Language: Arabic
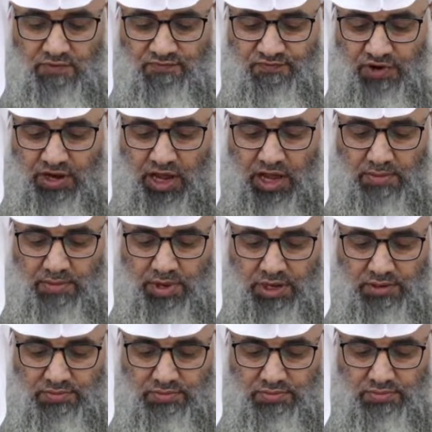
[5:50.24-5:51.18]
في
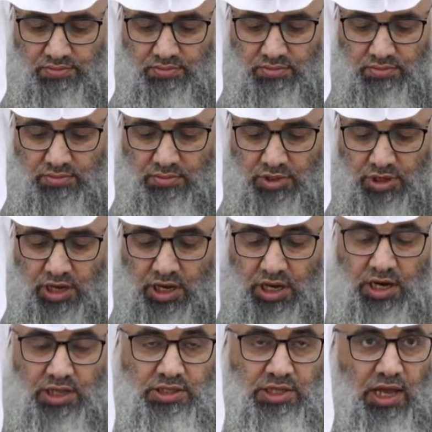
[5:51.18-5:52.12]
العمل
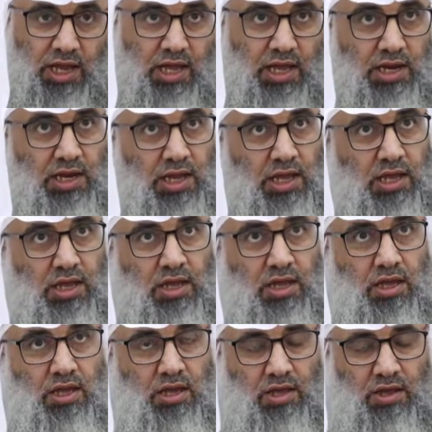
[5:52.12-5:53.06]
قال تعالى
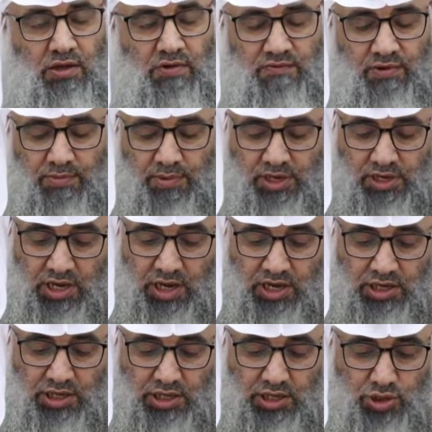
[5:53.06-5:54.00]
فمن
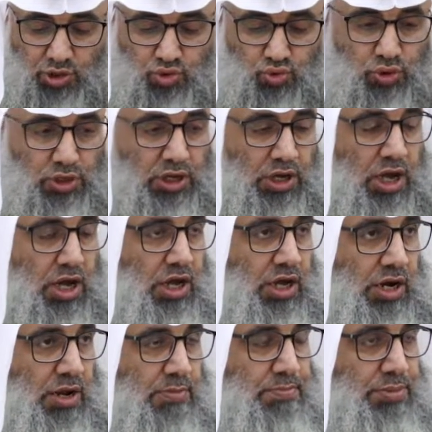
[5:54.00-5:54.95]
كان يرجو
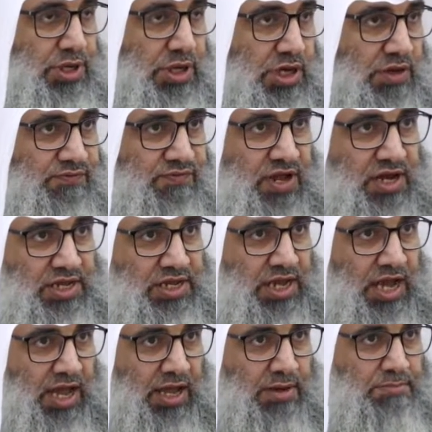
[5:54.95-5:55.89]
لقاء ربه
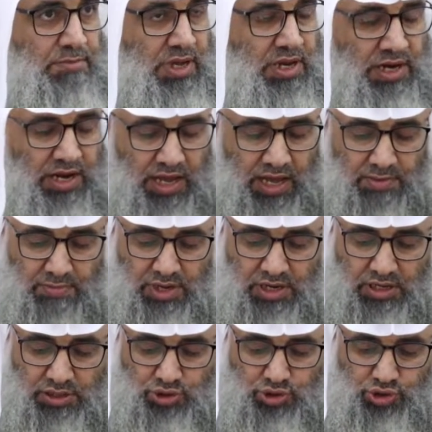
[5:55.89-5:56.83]
فليعمل
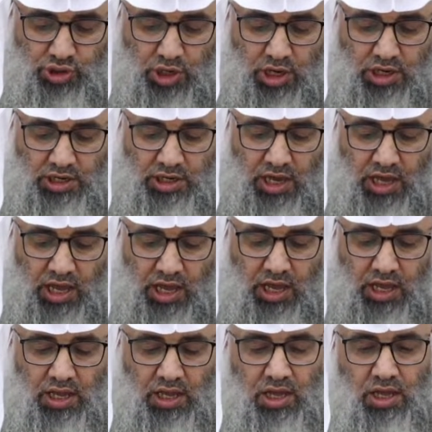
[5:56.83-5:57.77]
عملا
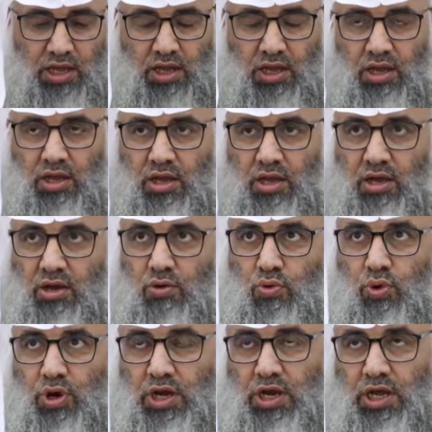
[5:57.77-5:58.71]
صالحا
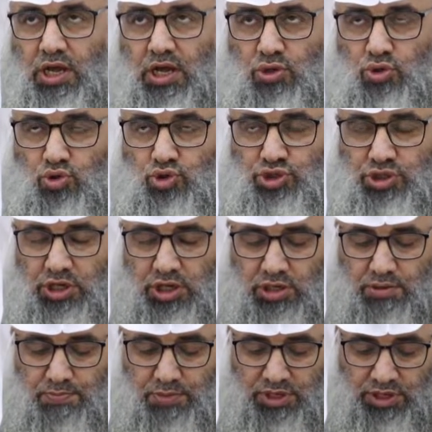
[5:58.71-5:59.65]
ولا
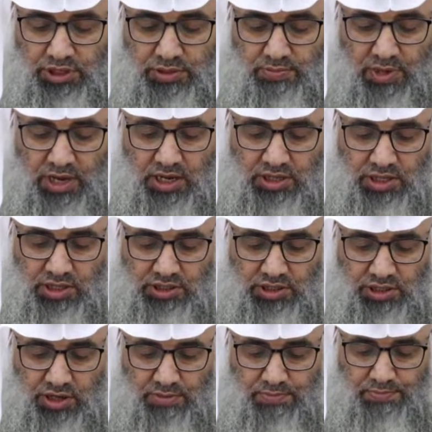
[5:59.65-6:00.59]
يشرك
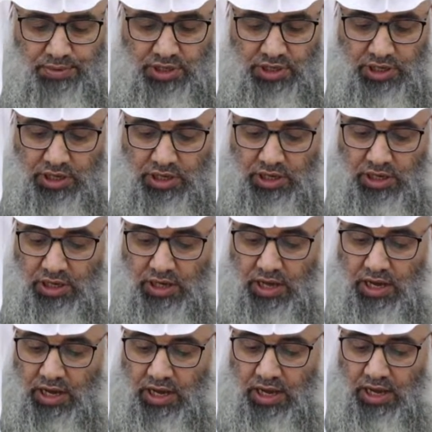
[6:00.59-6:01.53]
بعبادة ربه
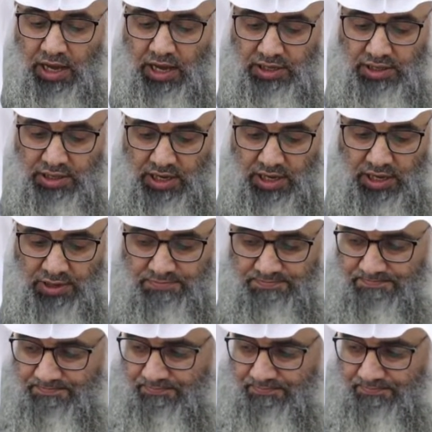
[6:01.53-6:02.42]
أحداً